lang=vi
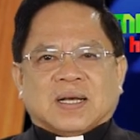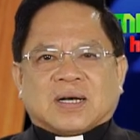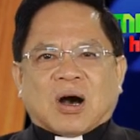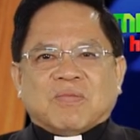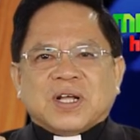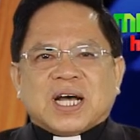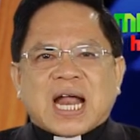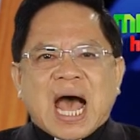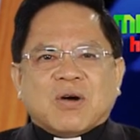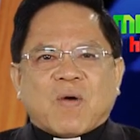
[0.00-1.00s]
không đưa
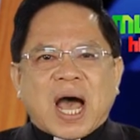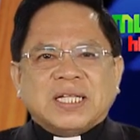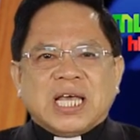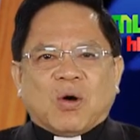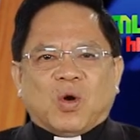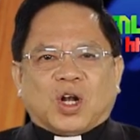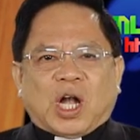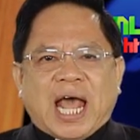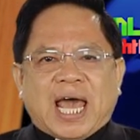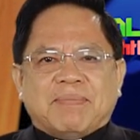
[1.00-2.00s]
ra quá nhiều luật
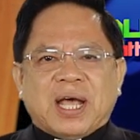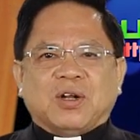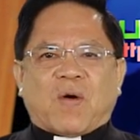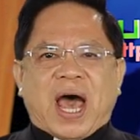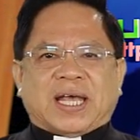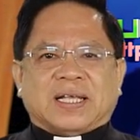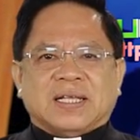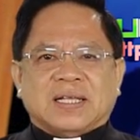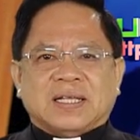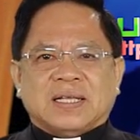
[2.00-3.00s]
lệ bên ngoài
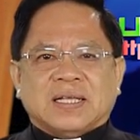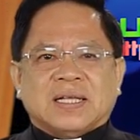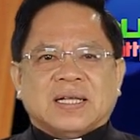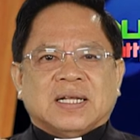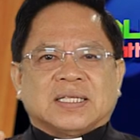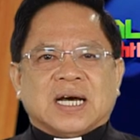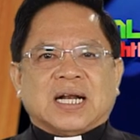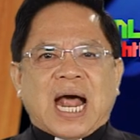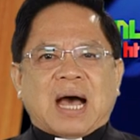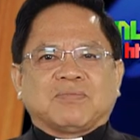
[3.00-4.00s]

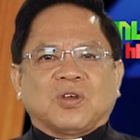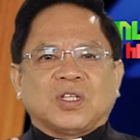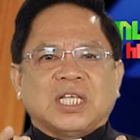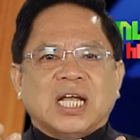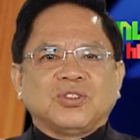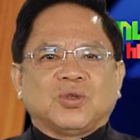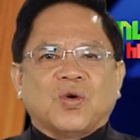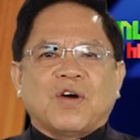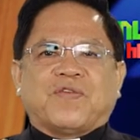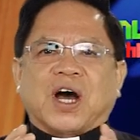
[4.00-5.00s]
thường làm cho thiên
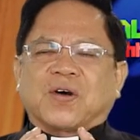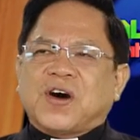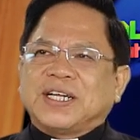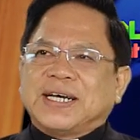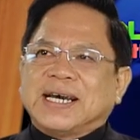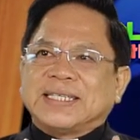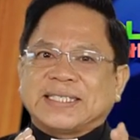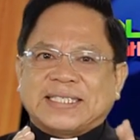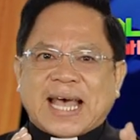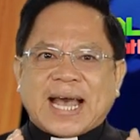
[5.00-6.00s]
chúa và con người
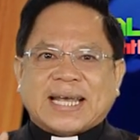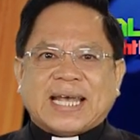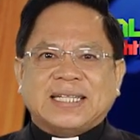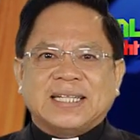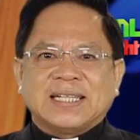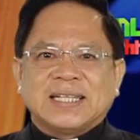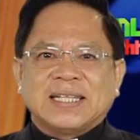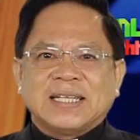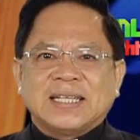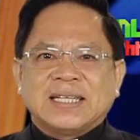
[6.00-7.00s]
xa cách
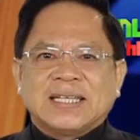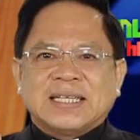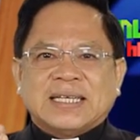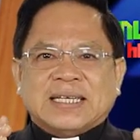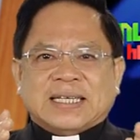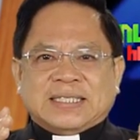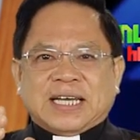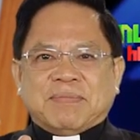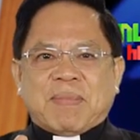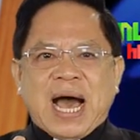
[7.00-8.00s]

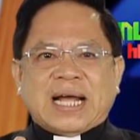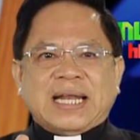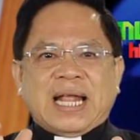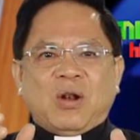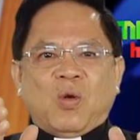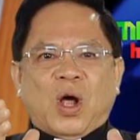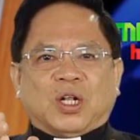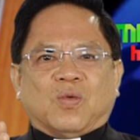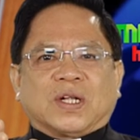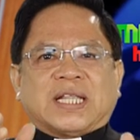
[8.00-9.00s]
nhưng bàn đến luật
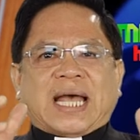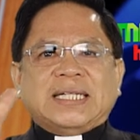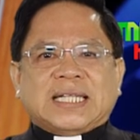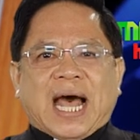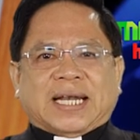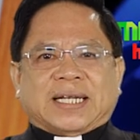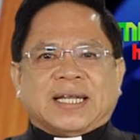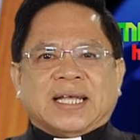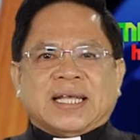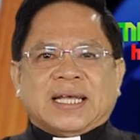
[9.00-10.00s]
của thánh thần
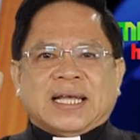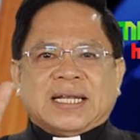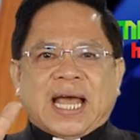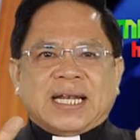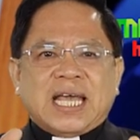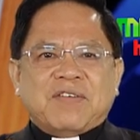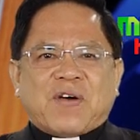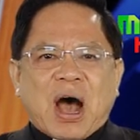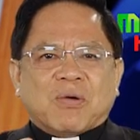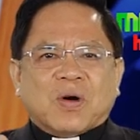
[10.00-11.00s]
để đi
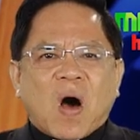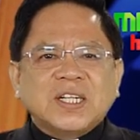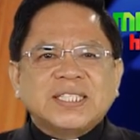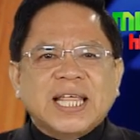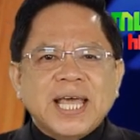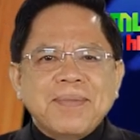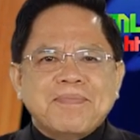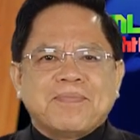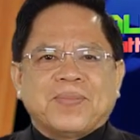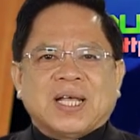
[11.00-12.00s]
vào con
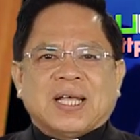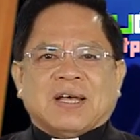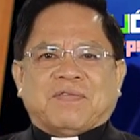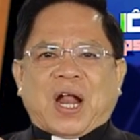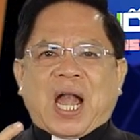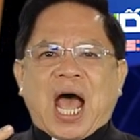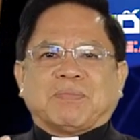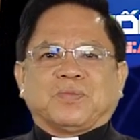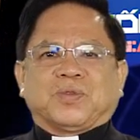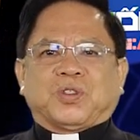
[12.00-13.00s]
tim và
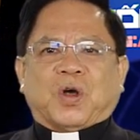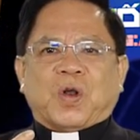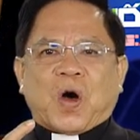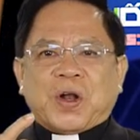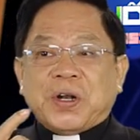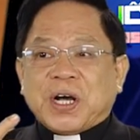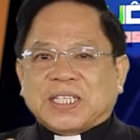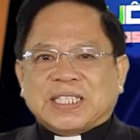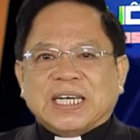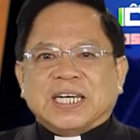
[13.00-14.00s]
làm cho nó được
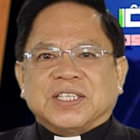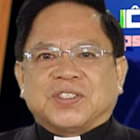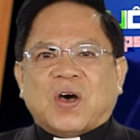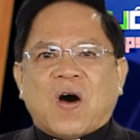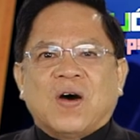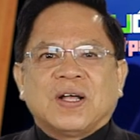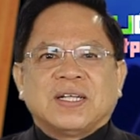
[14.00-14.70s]
tự do